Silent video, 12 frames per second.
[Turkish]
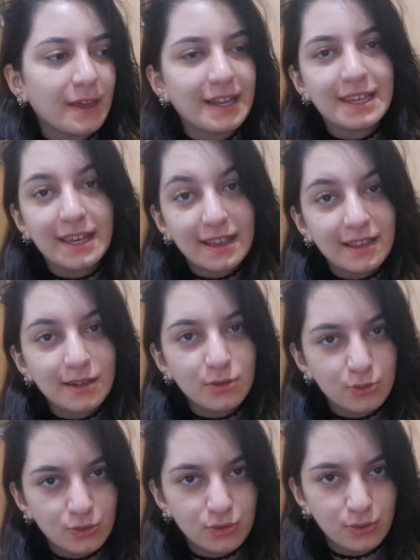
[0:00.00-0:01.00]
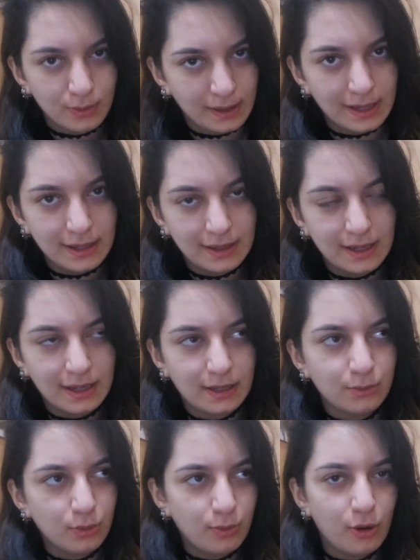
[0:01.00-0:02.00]
Yani kendilerini düşünmeden direkt
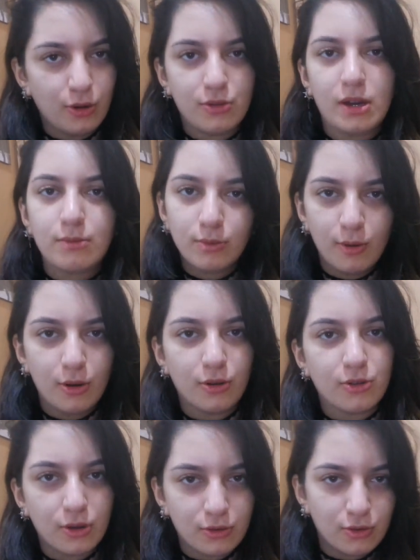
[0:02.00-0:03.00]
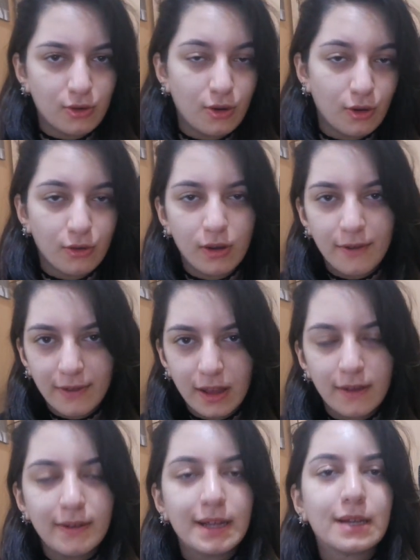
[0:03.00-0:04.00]
hani bu böyle olacak, bu böyle olacak, şu şöyle olacak
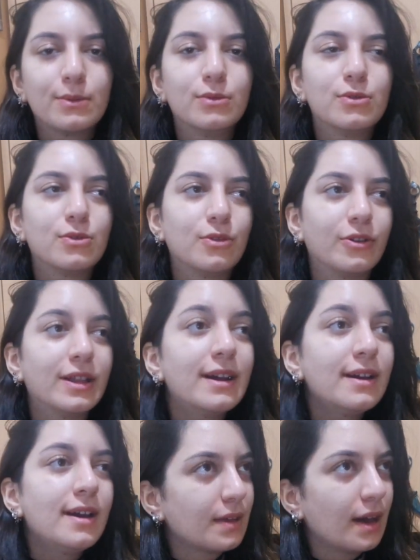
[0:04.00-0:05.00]
falan filan gibi düşünüyorlar.